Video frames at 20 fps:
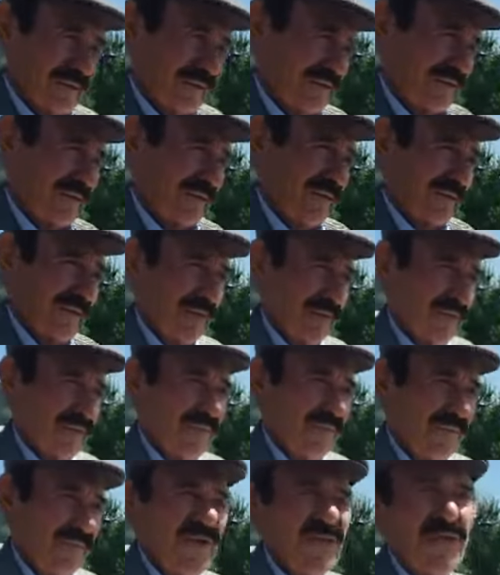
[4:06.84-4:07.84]
e,
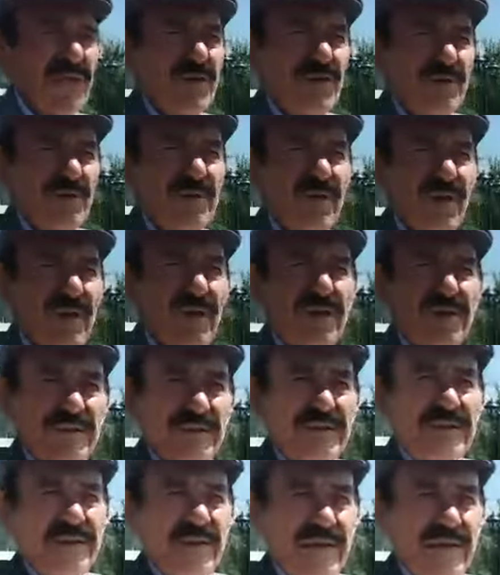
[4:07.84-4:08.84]

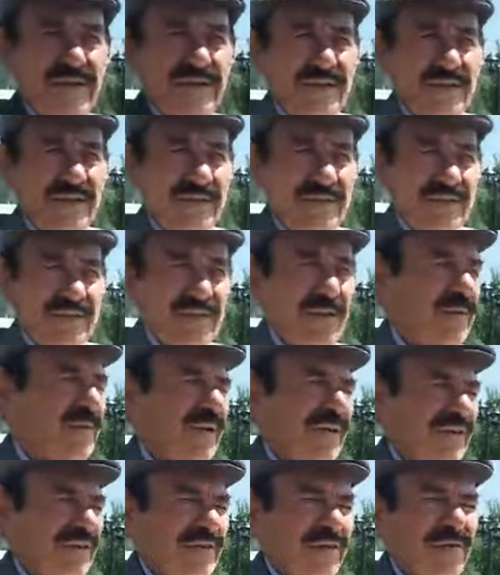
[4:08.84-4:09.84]
1026'da şey
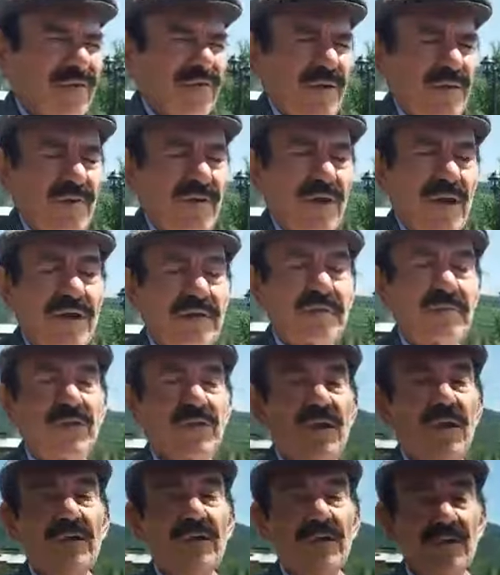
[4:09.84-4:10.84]
estağfurullah
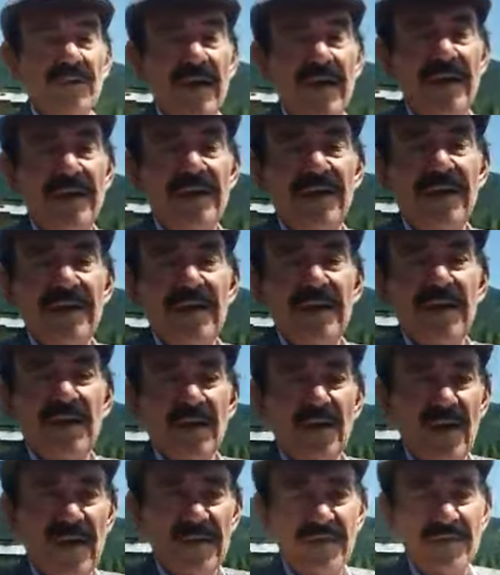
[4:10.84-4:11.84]
1066'da
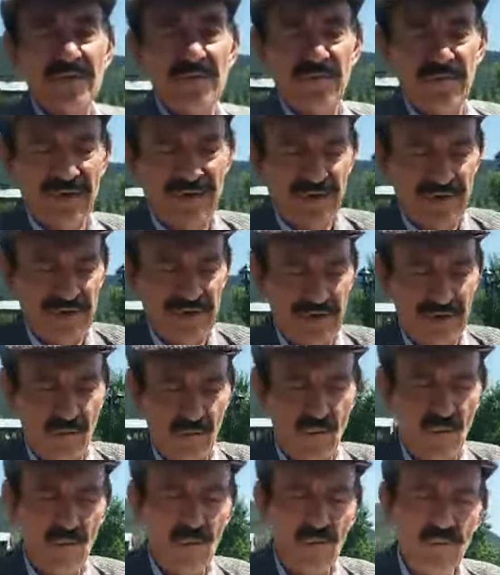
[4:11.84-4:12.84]
Kars'ı fetheder.
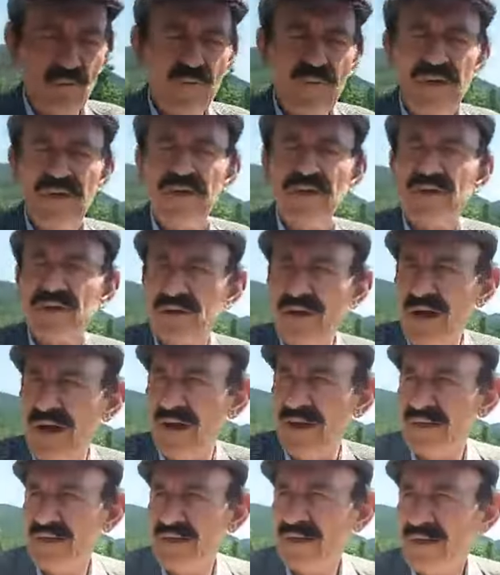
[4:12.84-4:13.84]
Oğlu Melihşah
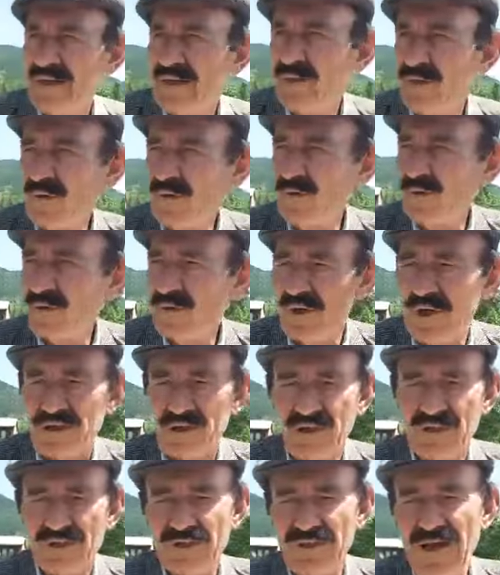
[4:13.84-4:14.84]
13
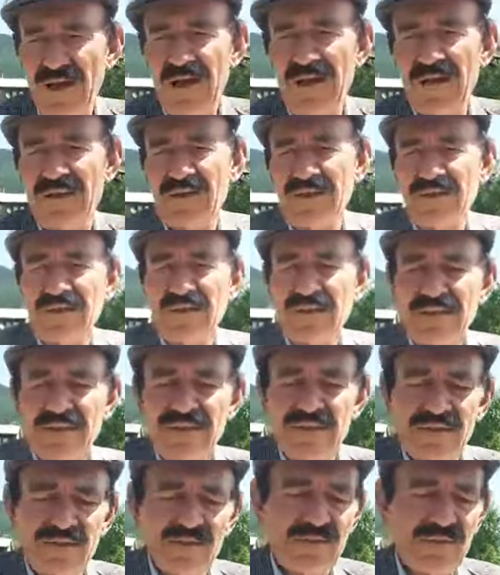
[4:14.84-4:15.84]
yaşında. Eyvallah.
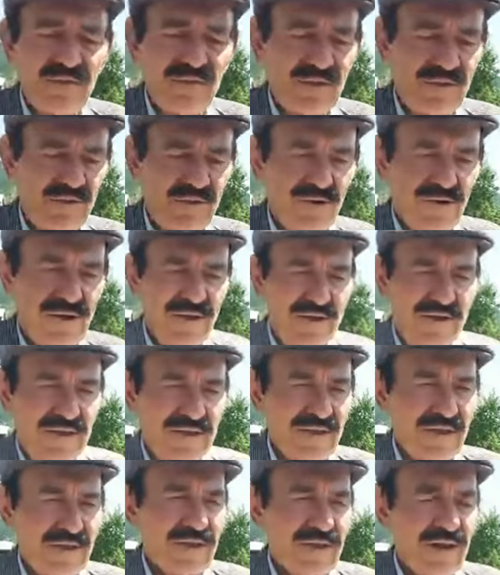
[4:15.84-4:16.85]
Ondan sonra
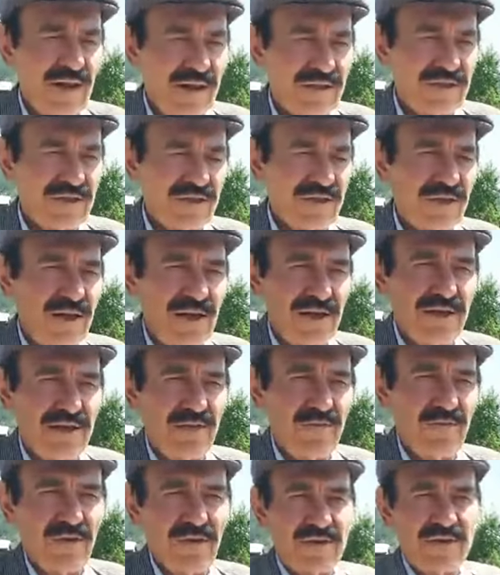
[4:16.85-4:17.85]
Kars'ı Ani
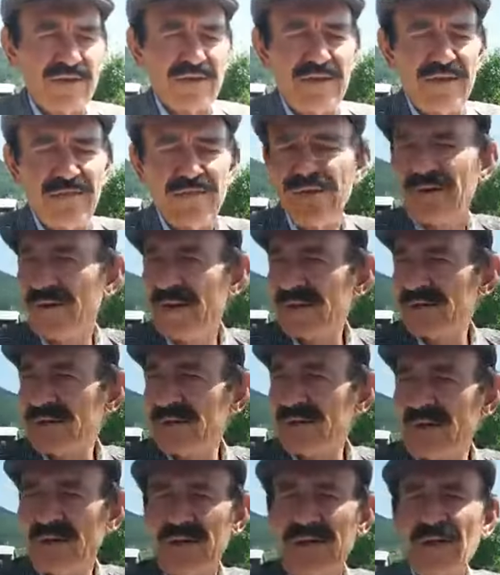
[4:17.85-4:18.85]
fetheder ve Kars
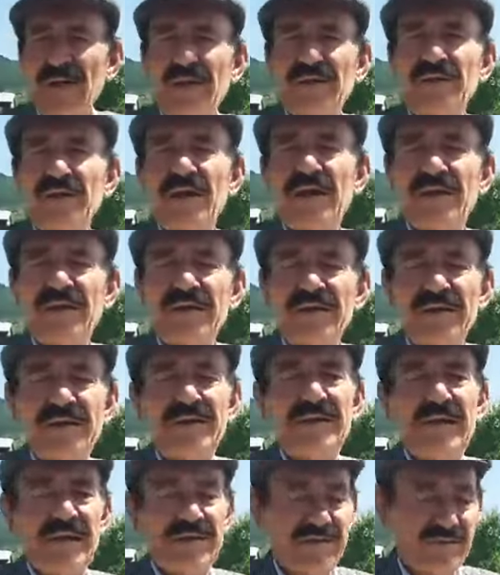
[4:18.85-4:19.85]
kralı kaçar,
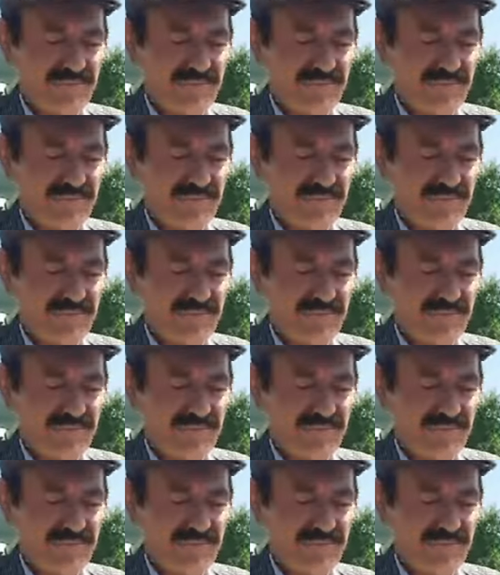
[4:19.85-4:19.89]
gider.